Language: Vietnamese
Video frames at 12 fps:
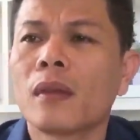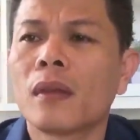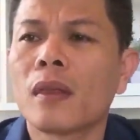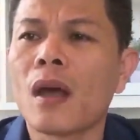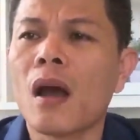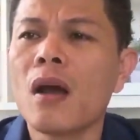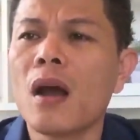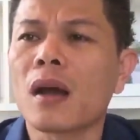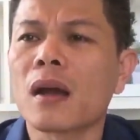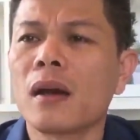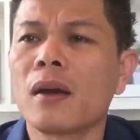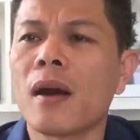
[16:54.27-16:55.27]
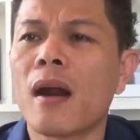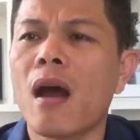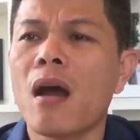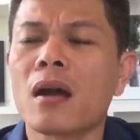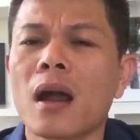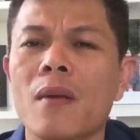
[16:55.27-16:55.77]
nó
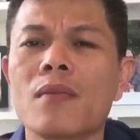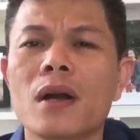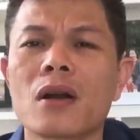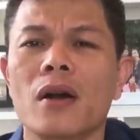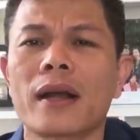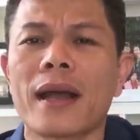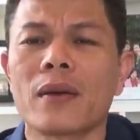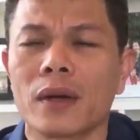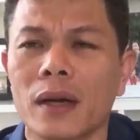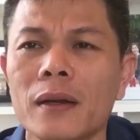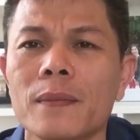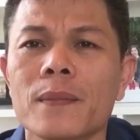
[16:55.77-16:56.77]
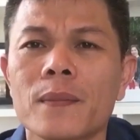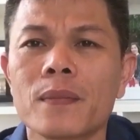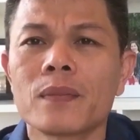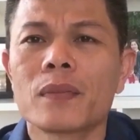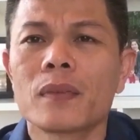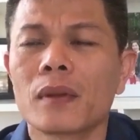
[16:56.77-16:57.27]
nó không có còn cao nữa
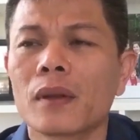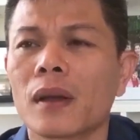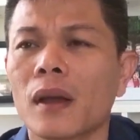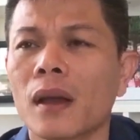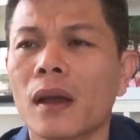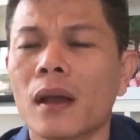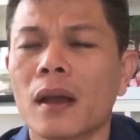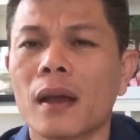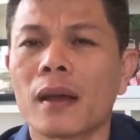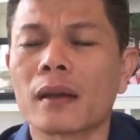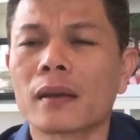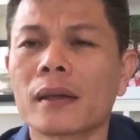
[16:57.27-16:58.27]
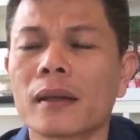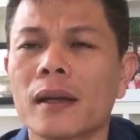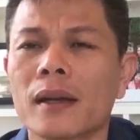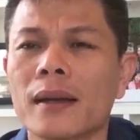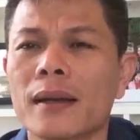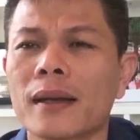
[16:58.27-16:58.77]
à các
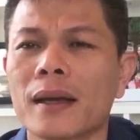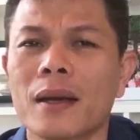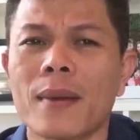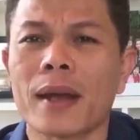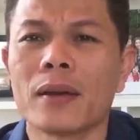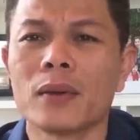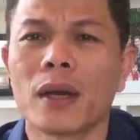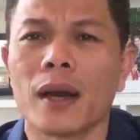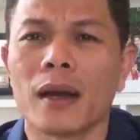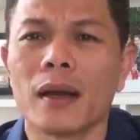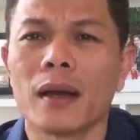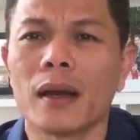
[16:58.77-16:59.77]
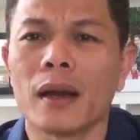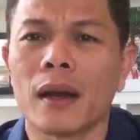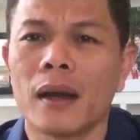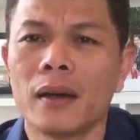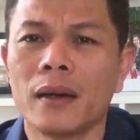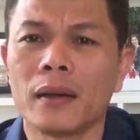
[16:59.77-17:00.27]
các các các bạn hiểu chưa
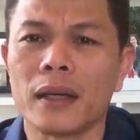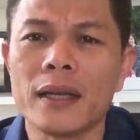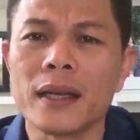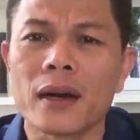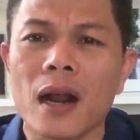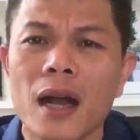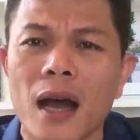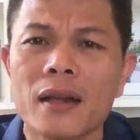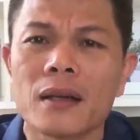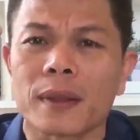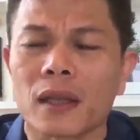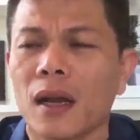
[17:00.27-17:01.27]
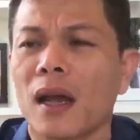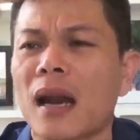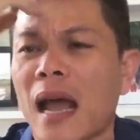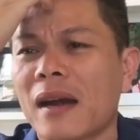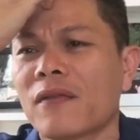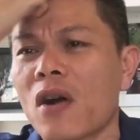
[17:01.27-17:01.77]
à, nó dĩ nhiên nó lên nhưng mà tỷ lệ
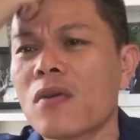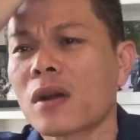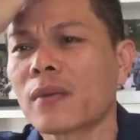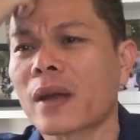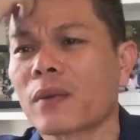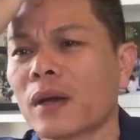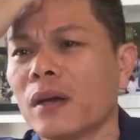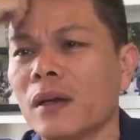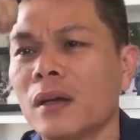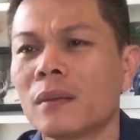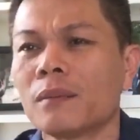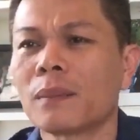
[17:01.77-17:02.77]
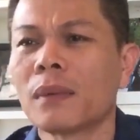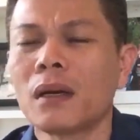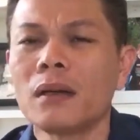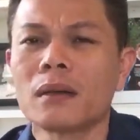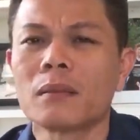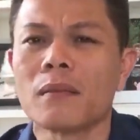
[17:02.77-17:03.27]
lãi vốn nó không cao nữa mình
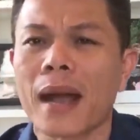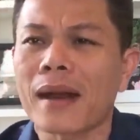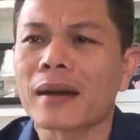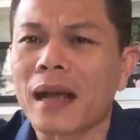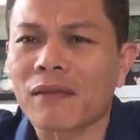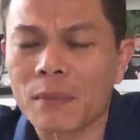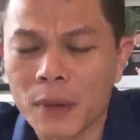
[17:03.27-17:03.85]
mới bán ra và